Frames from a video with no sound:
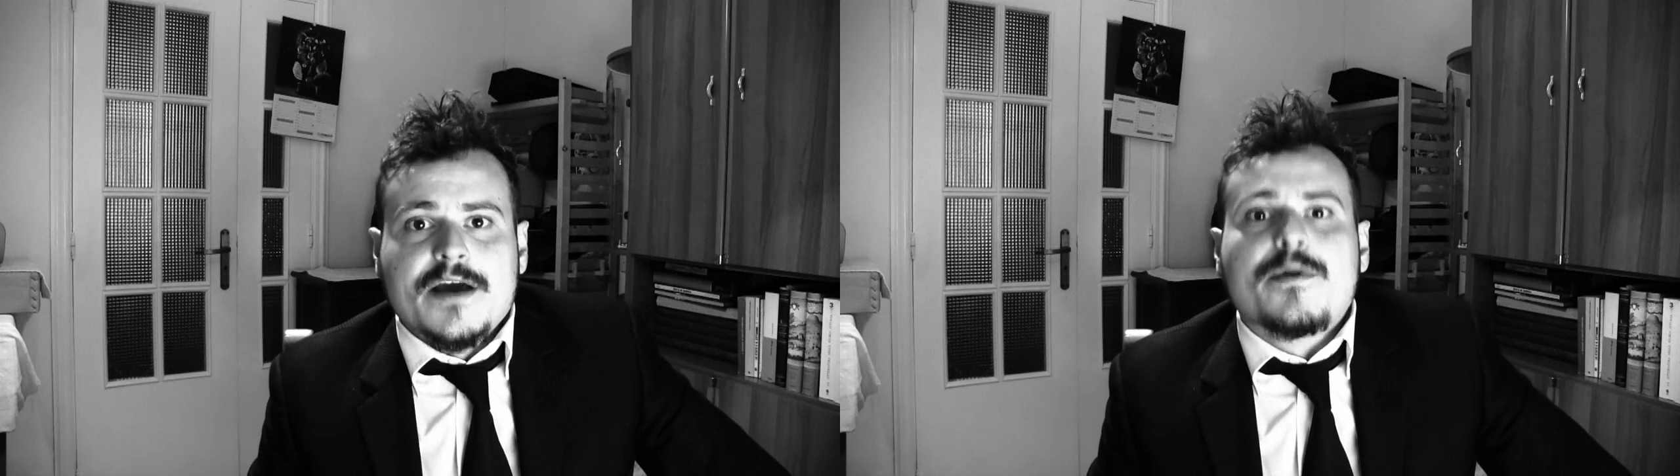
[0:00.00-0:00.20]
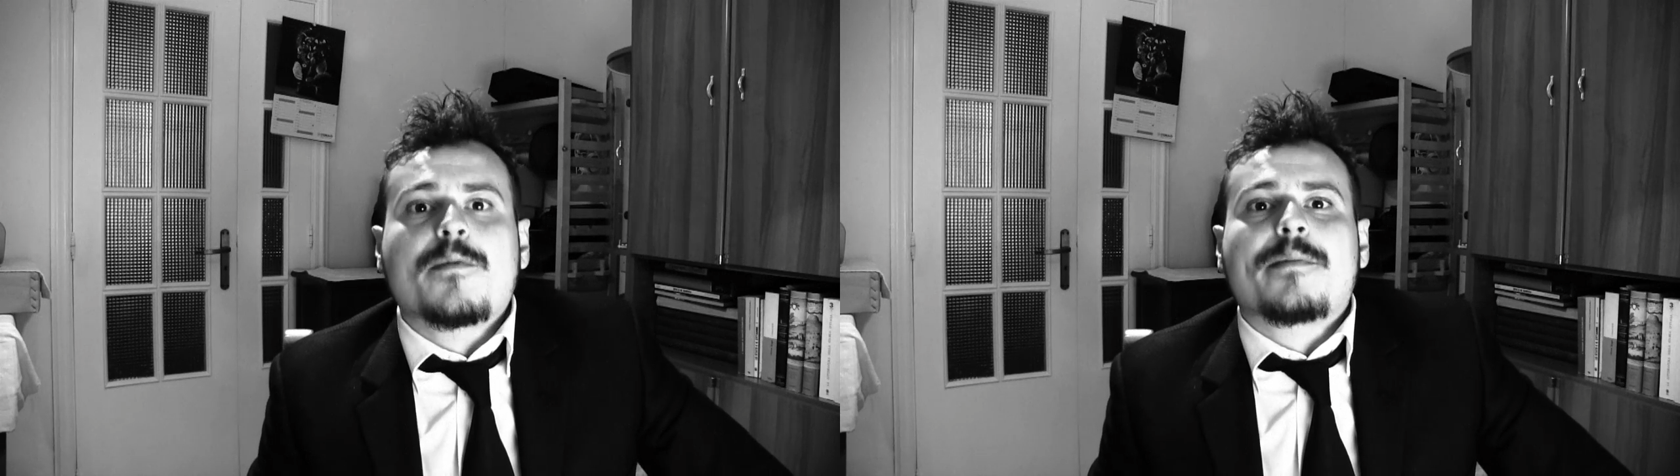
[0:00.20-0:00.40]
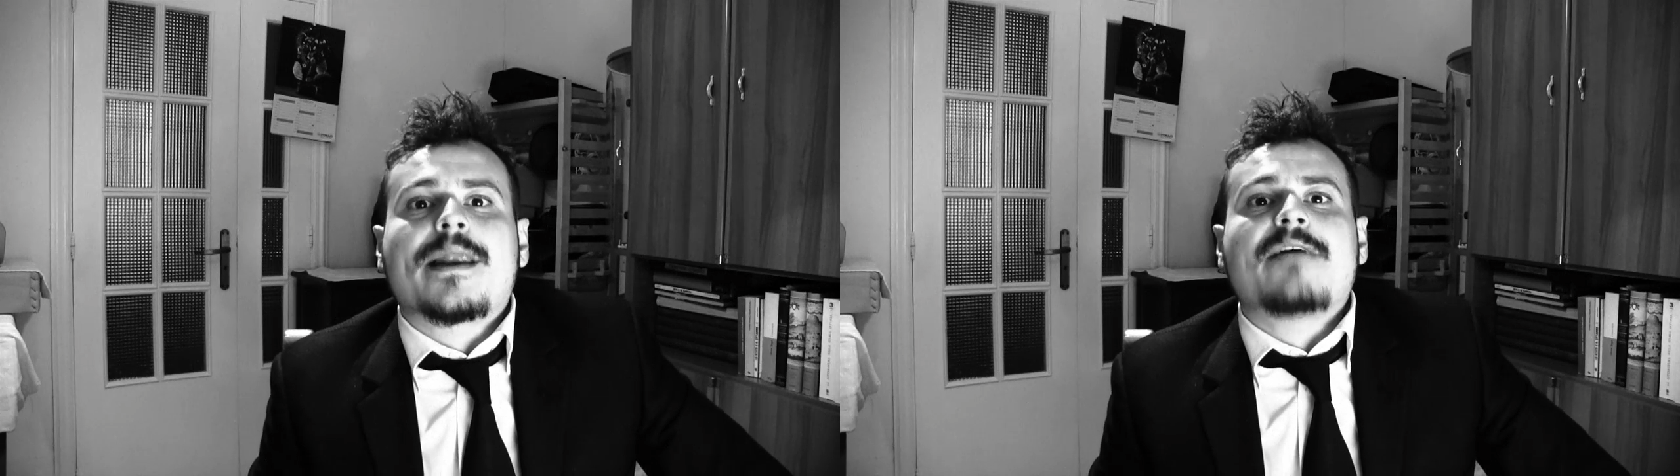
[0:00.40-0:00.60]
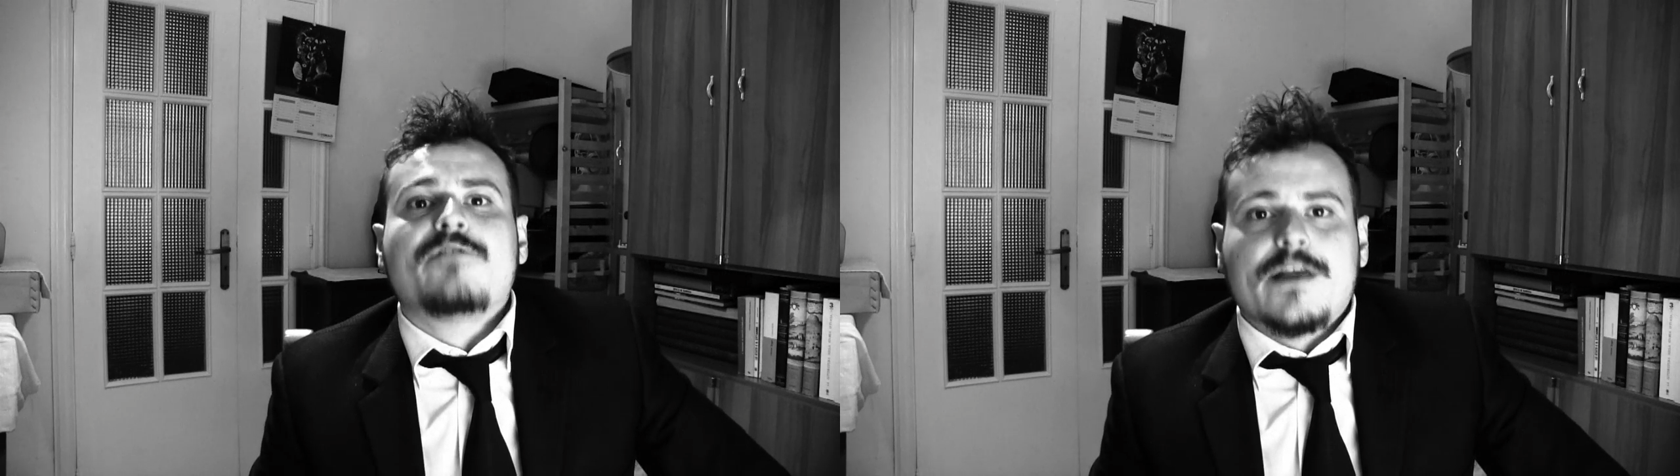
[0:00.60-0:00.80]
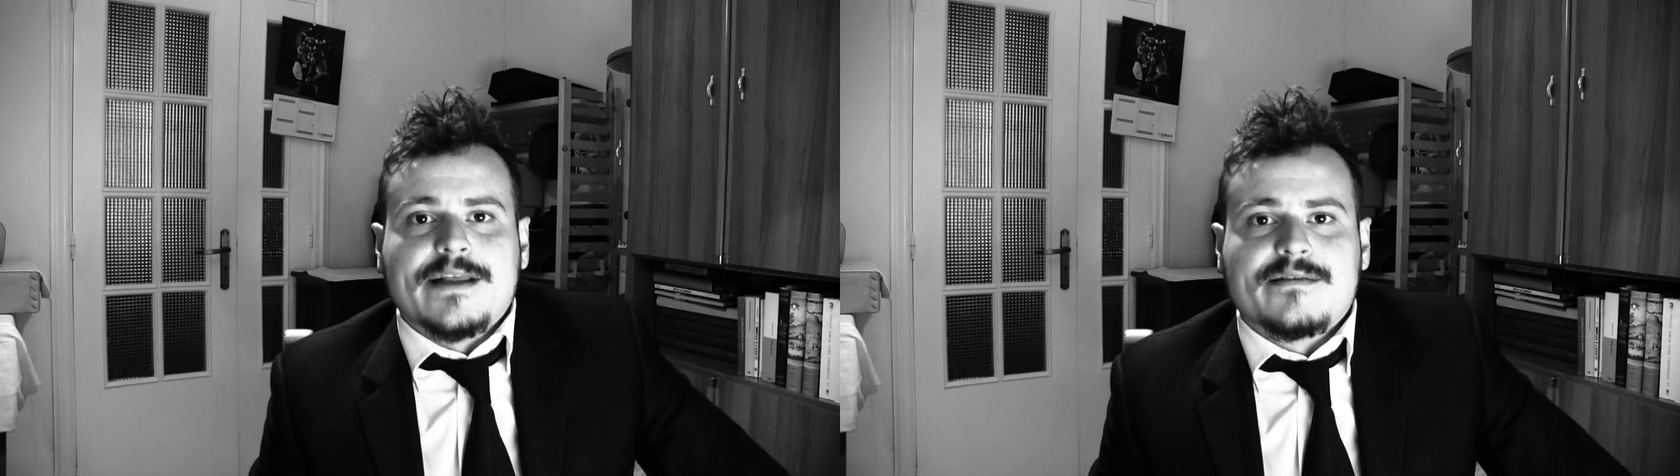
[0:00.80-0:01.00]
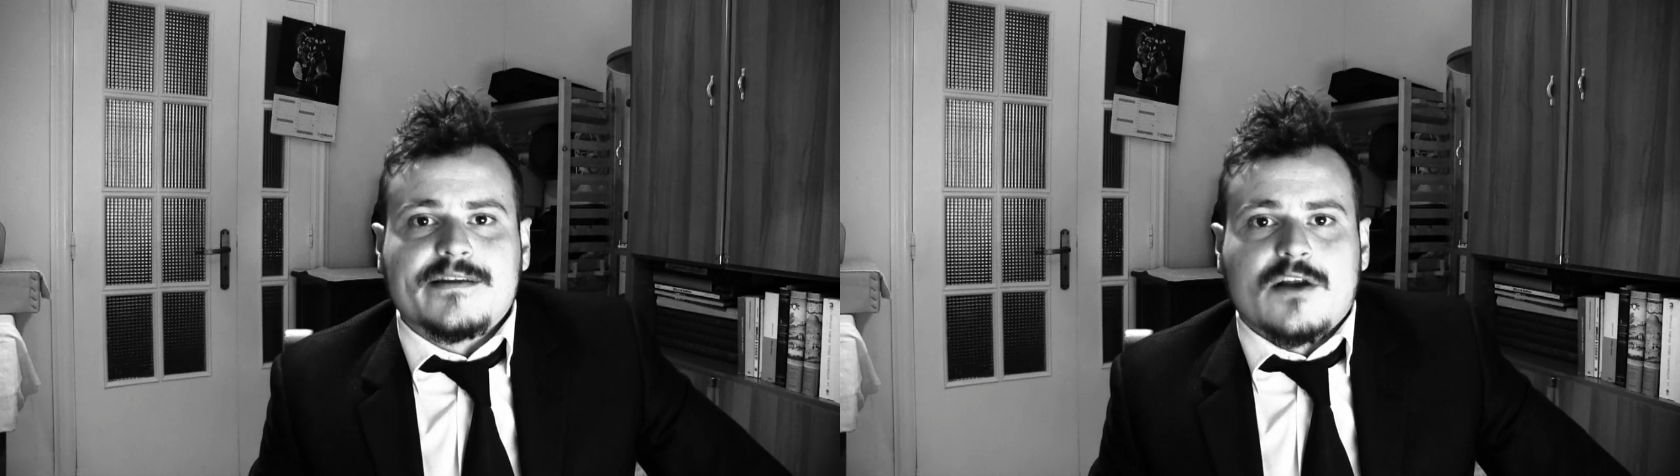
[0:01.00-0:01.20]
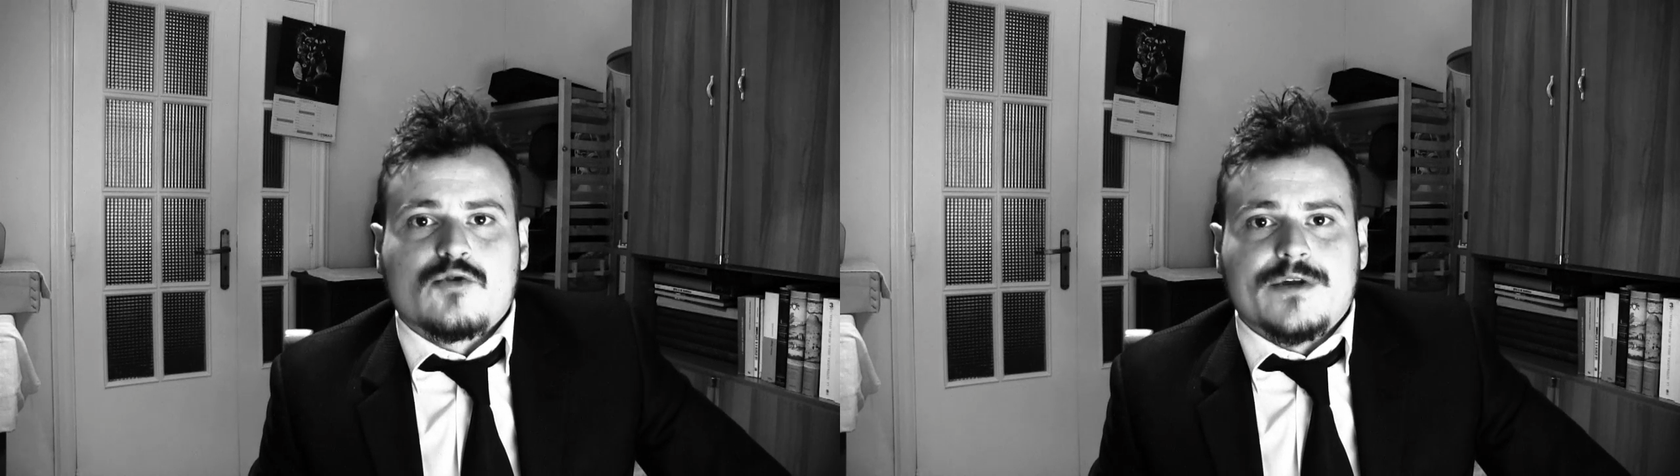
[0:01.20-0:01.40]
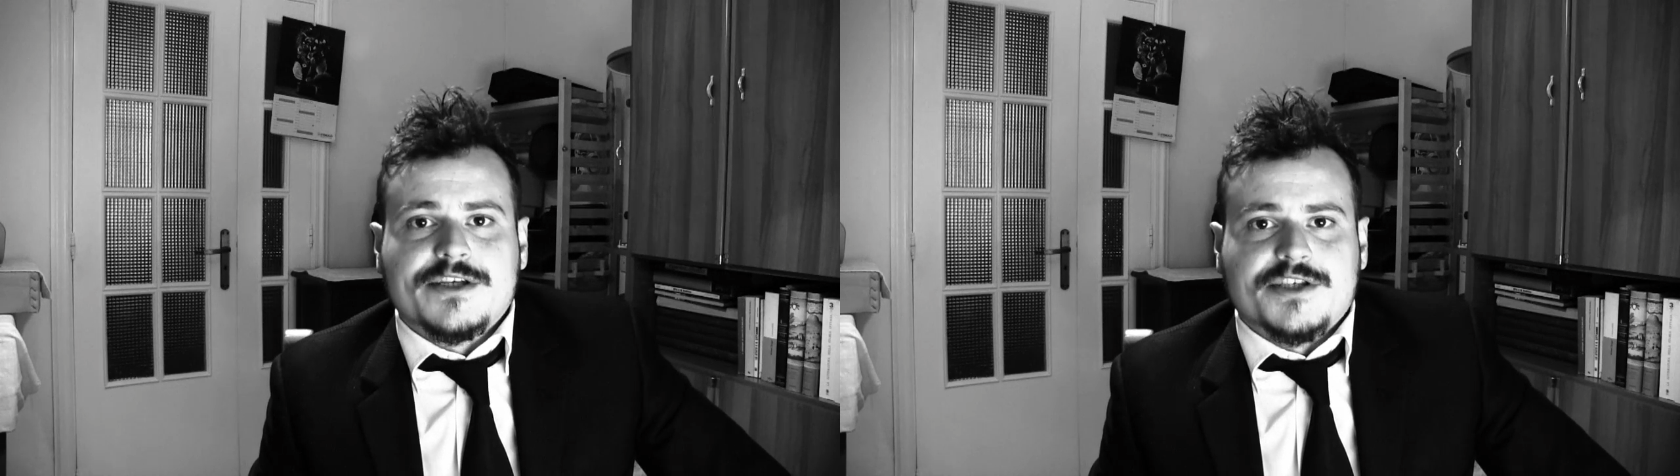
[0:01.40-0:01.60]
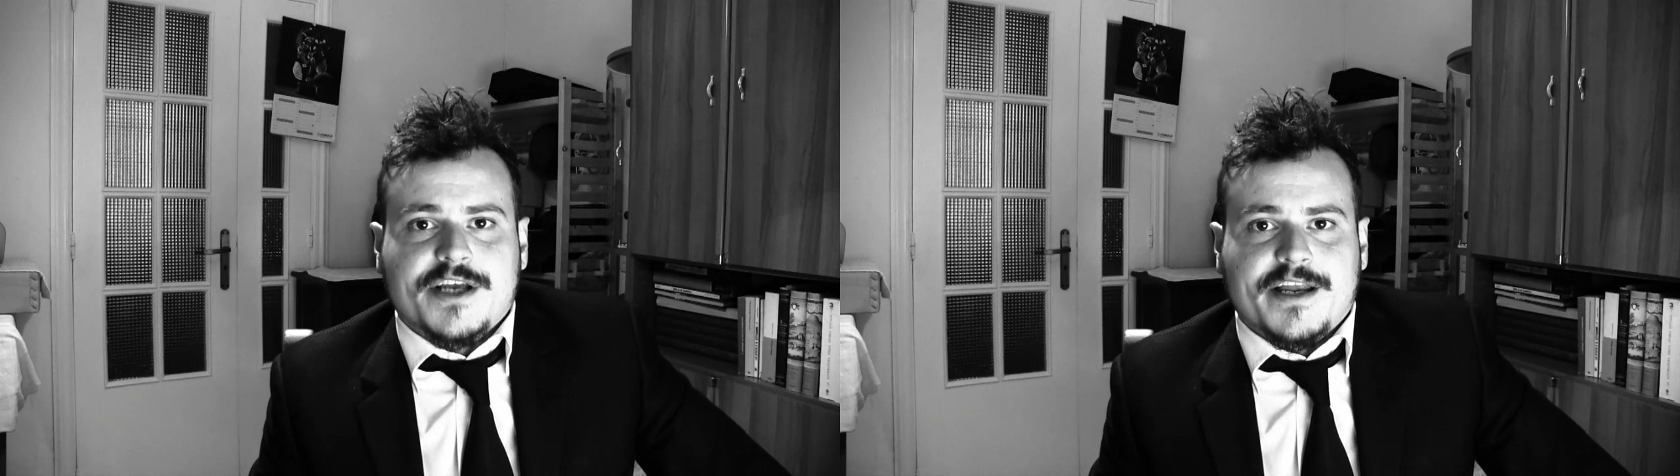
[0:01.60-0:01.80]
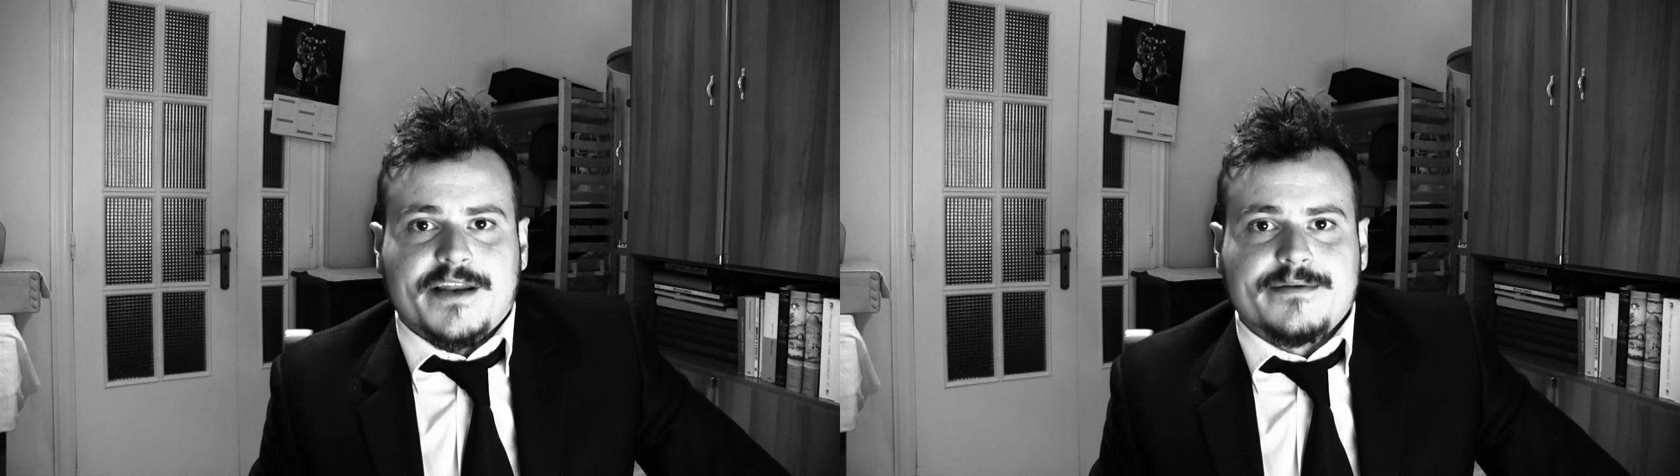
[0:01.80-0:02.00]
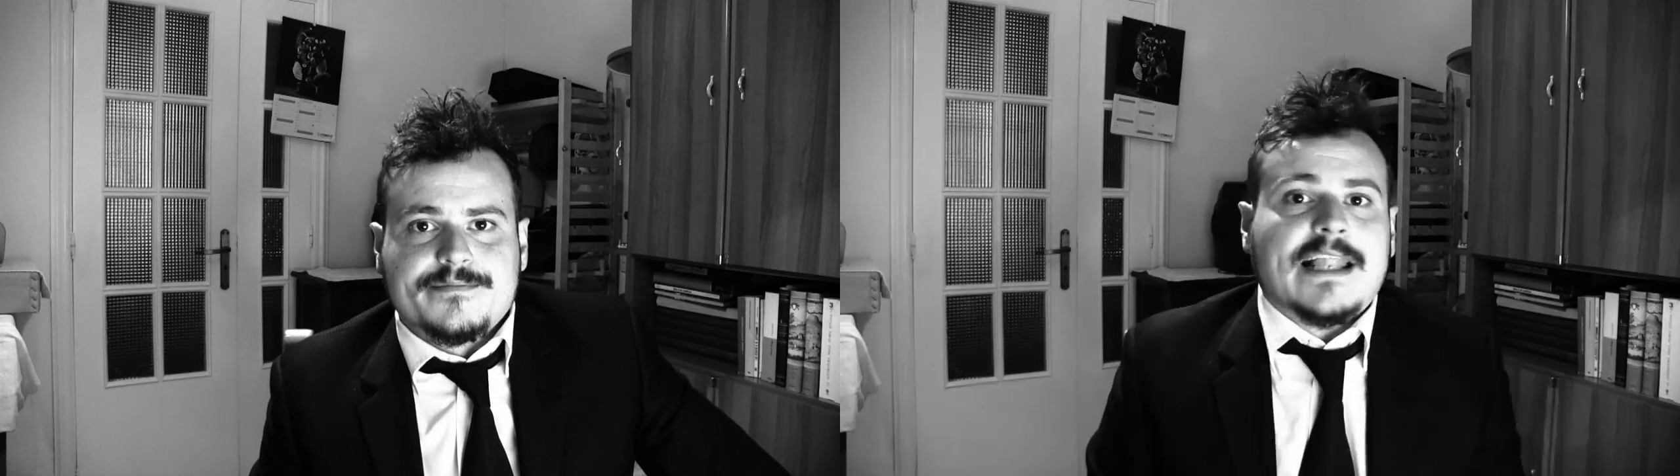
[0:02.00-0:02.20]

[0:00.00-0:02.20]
proprio per la violenza di alcune scene.